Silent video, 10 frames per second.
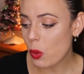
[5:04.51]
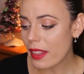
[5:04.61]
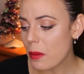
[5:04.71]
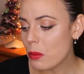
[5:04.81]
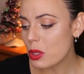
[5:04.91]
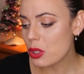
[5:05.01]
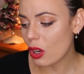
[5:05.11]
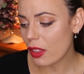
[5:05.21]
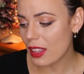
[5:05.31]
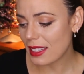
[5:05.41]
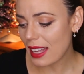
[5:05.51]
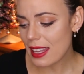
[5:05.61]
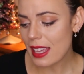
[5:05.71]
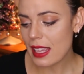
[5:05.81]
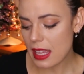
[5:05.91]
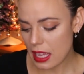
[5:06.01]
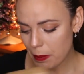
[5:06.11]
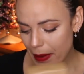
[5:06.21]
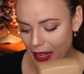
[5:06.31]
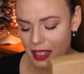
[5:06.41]
guardan mucho los detalles y
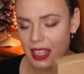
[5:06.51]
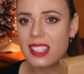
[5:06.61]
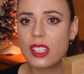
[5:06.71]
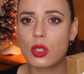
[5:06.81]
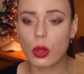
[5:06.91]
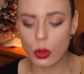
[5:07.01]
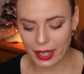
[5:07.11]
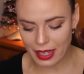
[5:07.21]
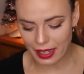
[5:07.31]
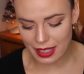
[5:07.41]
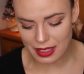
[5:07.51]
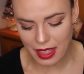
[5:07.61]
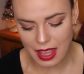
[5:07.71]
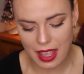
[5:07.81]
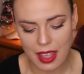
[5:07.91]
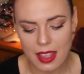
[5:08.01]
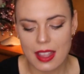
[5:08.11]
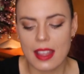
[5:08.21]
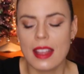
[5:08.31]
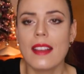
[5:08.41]
el packaging así todo en cajita de,
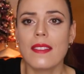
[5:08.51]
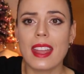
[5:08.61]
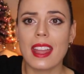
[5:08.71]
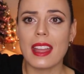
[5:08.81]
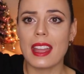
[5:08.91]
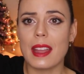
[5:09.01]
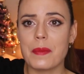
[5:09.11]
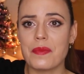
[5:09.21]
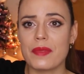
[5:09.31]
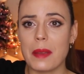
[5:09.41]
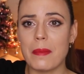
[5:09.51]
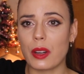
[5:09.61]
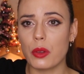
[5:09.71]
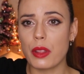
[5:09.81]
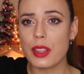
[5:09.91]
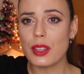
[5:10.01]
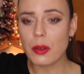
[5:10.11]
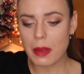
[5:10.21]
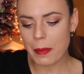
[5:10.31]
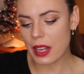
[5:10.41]
de, en
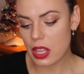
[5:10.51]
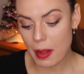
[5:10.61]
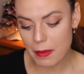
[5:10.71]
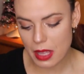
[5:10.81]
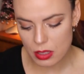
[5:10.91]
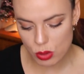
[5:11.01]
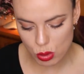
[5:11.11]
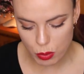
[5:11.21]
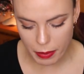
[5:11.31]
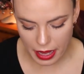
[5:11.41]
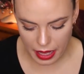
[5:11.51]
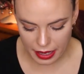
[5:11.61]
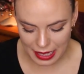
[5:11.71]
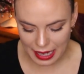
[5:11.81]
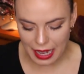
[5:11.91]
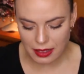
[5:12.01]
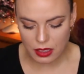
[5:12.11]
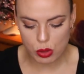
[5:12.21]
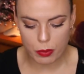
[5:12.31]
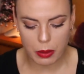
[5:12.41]
marroncito me parece también súper
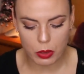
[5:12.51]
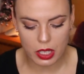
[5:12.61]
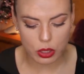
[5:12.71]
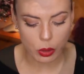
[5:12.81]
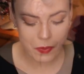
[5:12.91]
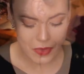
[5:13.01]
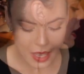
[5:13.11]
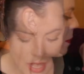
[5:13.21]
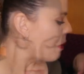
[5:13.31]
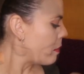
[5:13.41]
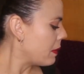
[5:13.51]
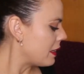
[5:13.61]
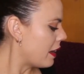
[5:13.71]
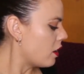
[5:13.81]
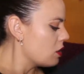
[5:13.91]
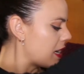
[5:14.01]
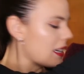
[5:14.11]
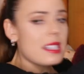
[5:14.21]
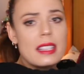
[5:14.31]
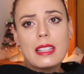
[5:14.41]
elegante y súper bonito y vamos a meternos ya
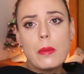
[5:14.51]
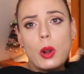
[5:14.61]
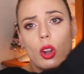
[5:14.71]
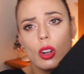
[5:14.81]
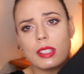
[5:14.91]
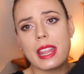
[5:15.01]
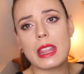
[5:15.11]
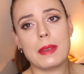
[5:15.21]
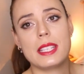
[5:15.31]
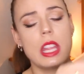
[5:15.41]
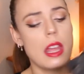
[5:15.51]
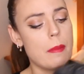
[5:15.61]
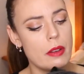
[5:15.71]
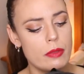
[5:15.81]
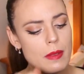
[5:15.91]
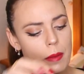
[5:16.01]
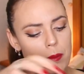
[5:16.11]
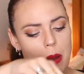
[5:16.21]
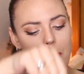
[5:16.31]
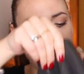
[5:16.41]
que estamos con cosas de belleza de perfume
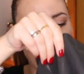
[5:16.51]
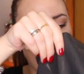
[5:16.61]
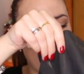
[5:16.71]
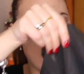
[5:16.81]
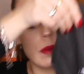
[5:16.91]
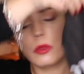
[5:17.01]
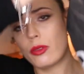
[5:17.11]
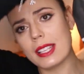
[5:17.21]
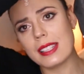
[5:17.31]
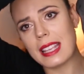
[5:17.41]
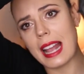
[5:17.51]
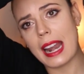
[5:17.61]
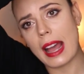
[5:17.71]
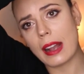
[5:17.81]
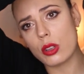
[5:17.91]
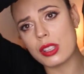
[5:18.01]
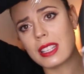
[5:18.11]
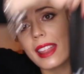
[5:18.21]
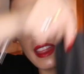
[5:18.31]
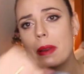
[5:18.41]
vamos a os voy a enseñar las
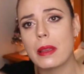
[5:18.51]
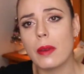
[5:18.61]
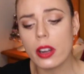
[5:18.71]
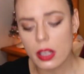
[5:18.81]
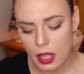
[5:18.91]
cositas de primor